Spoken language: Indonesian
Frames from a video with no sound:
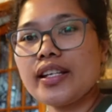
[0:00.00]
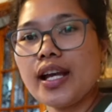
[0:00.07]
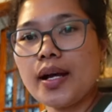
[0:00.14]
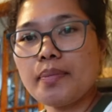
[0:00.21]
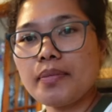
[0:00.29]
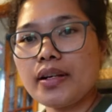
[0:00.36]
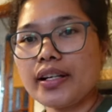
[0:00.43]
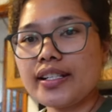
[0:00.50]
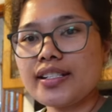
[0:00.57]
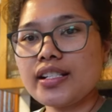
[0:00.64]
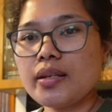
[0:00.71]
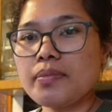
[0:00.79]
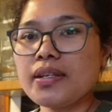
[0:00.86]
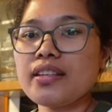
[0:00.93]
Ya,
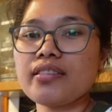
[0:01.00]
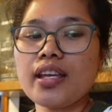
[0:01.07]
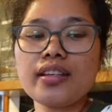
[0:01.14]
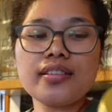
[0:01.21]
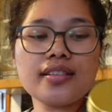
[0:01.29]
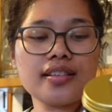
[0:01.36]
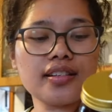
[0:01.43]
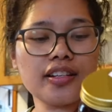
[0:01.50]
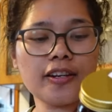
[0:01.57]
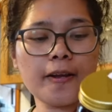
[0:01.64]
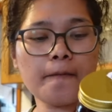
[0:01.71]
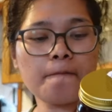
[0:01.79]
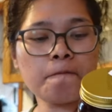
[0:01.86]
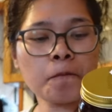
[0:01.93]
Rachel dia bikin tehnya
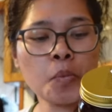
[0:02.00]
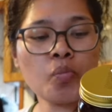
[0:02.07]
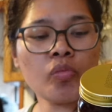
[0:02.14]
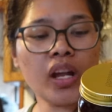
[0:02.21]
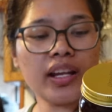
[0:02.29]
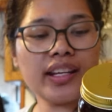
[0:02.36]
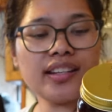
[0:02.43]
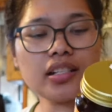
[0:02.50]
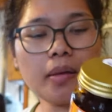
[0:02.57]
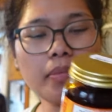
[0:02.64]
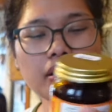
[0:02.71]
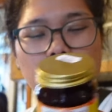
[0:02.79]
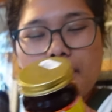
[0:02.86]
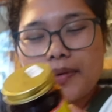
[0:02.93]
sendiri. Ini
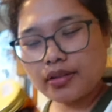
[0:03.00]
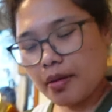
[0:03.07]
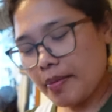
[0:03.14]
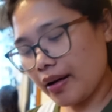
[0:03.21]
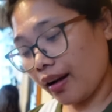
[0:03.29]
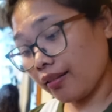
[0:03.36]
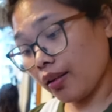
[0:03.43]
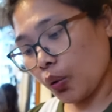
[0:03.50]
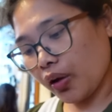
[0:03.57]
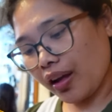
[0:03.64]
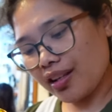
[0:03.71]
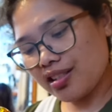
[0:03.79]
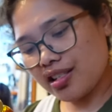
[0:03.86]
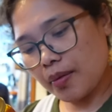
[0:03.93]
sambal sepertinya mereka taruh
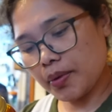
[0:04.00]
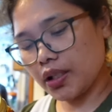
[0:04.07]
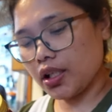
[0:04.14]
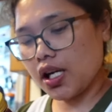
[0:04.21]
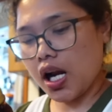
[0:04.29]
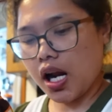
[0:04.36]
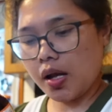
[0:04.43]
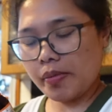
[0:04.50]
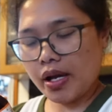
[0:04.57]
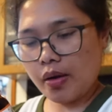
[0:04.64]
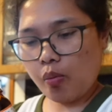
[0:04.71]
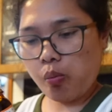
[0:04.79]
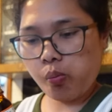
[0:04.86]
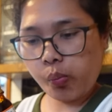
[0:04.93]
kecap ya dalam
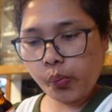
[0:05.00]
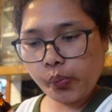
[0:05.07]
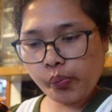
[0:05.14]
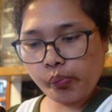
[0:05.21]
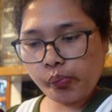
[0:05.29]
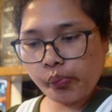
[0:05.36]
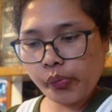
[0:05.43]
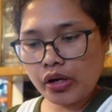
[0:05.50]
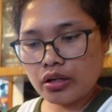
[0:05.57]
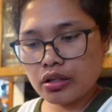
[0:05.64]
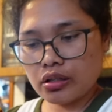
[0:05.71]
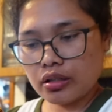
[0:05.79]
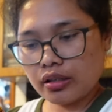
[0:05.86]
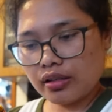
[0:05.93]
ya,
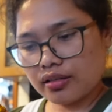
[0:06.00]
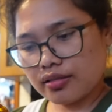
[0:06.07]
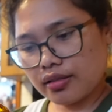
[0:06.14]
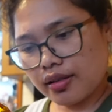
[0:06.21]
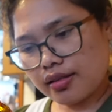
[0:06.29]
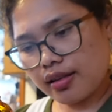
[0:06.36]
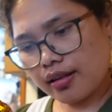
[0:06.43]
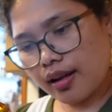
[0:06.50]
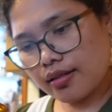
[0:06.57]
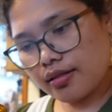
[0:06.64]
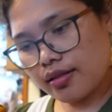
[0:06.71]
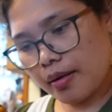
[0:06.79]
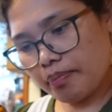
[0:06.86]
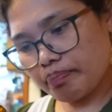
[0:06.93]
Rasa
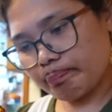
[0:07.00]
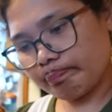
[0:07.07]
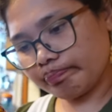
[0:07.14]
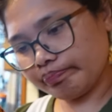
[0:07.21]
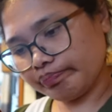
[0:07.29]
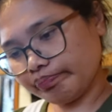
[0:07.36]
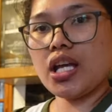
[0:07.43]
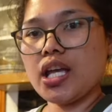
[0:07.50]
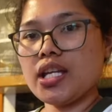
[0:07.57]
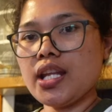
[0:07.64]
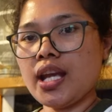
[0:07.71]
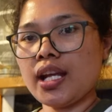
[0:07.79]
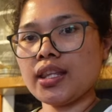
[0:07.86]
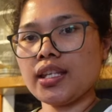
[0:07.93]
kecap.
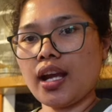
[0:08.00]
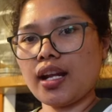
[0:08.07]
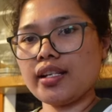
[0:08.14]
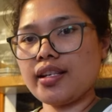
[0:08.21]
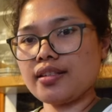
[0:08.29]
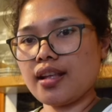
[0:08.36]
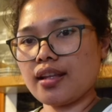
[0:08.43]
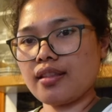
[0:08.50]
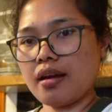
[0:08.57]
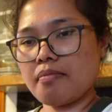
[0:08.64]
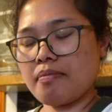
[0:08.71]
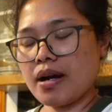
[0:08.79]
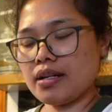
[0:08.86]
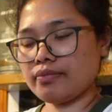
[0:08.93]
Ini yang ketiga kalinya saya
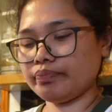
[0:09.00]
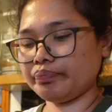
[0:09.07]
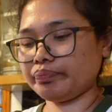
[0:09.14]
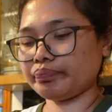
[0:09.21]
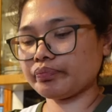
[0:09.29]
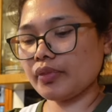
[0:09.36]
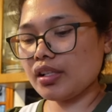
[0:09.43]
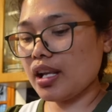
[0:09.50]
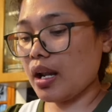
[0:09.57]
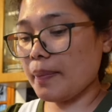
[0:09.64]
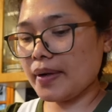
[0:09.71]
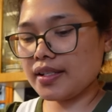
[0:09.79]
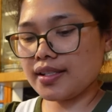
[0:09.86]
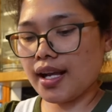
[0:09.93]
tambah.
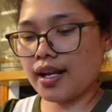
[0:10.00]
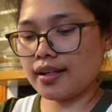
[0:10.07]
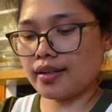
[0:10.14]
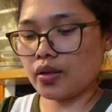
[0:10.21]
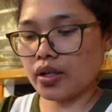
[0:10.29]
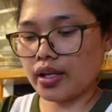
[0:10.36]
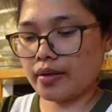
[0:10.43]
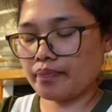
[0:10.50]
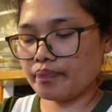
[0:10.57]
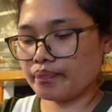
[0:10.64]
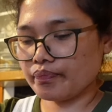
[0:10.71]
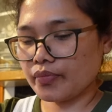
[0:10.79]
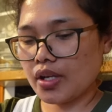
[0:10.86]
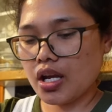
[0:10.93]
Saya lapar sekali, oke? Okay?
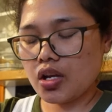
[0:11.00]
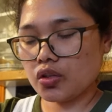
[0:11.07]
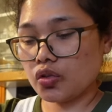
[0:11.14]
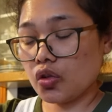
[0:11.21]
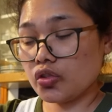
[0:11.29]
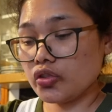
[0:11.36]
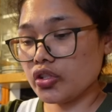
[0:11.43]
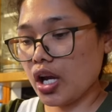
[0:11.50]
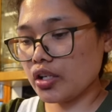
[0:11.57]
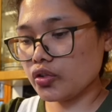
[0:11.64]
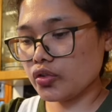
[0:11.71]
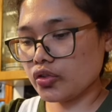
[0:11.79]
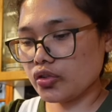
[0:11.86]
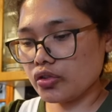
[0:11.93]
Don't
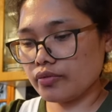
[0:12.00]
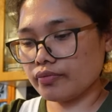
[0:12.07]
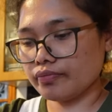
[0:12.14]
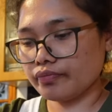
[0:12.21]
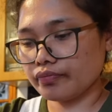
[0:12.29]
judge.